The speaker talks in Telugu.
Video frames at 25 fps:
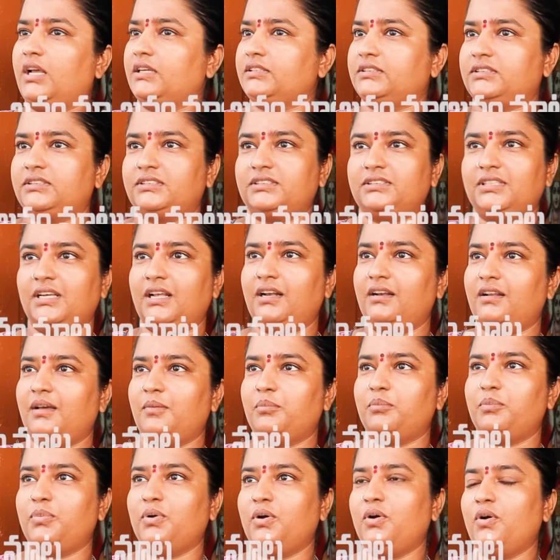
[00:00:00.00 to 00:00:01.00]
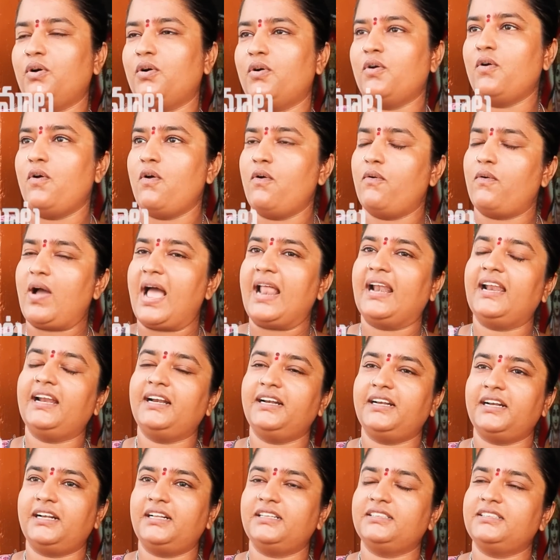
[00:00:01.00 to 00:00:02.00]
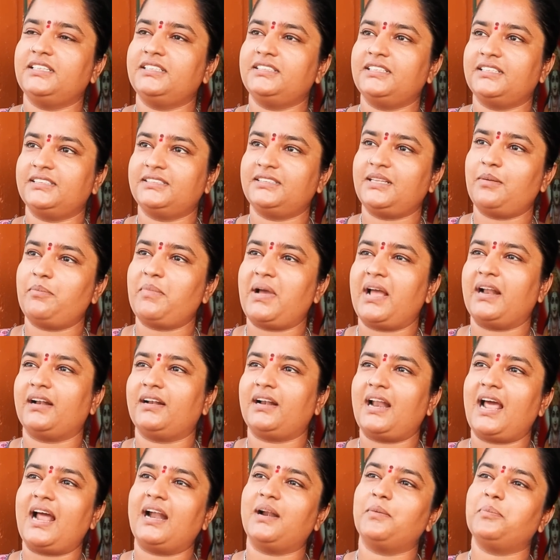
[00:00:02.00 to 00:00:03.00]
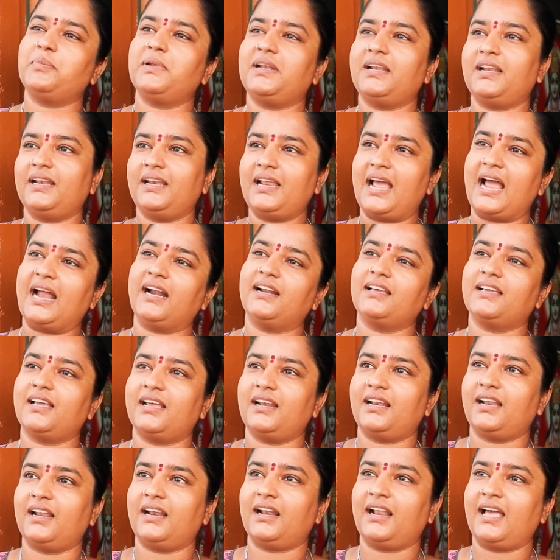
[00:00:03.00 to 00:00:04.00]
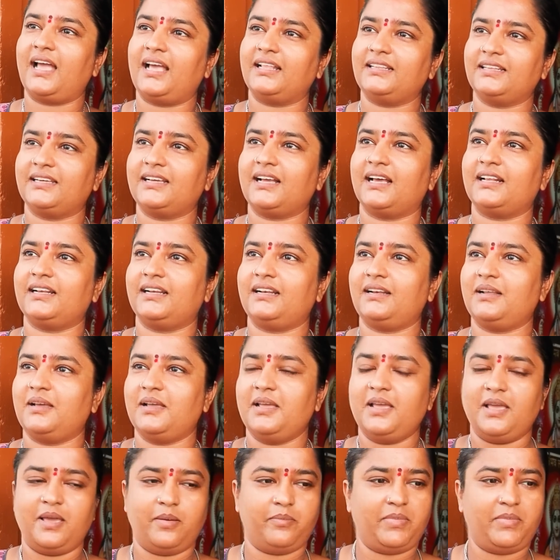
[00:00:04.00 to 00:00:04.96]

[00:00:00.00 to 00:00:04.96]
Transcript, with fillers: అస్సలు అబ్బో వాలంటీర్లు తీసేస్తే మా అట్లా ఆడపిల్లలు ఆడికి వెళ్ళాలా అధికారులు